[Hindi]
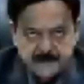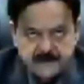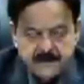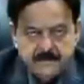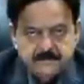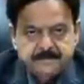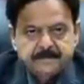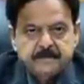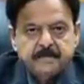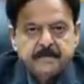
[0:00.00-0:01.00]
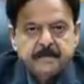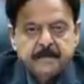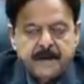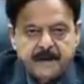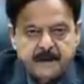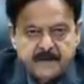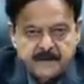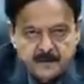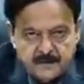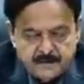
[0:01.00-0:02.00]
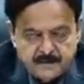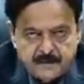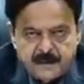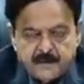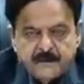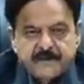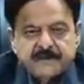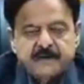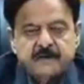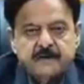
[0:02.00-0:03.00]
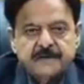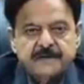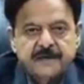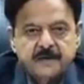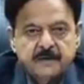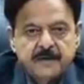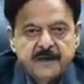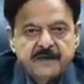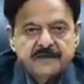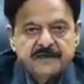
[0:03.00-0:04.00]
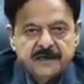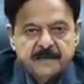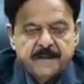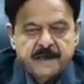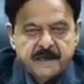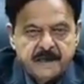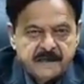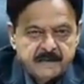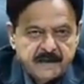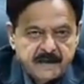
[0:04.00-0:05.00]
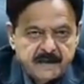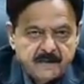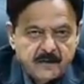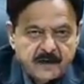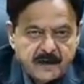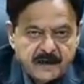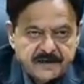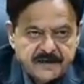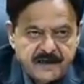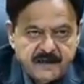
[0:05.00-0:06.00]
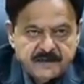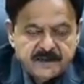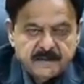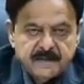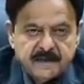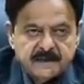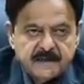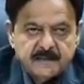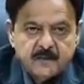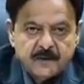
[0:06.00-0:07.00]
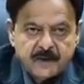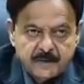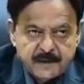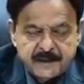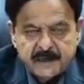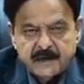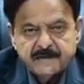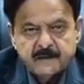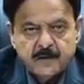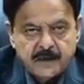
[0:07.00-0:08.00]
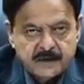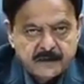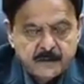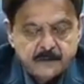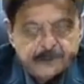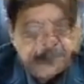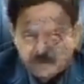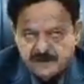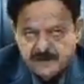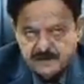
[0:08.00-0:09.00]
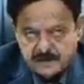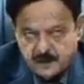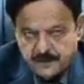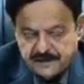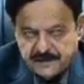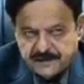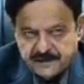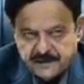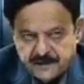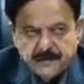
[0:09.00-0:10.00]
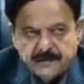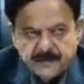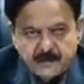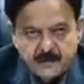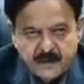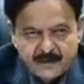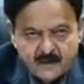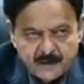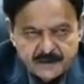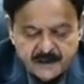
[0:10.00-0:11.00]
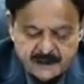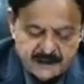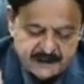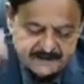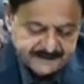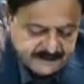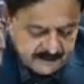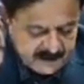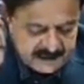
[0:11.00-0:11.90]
रहीम प्यारे बच्चों मैं प्रोफेसर डॉक्टर सईदुद्दीन चेयरमैन इंटरमीडिएट बोर्ड कराची चेयरमैन सिंध बोर्ड कमेटी आपसे मुखातिब हूँ कुछ ज़रूरी चीज़ें थी जिनको आपको बताना मैं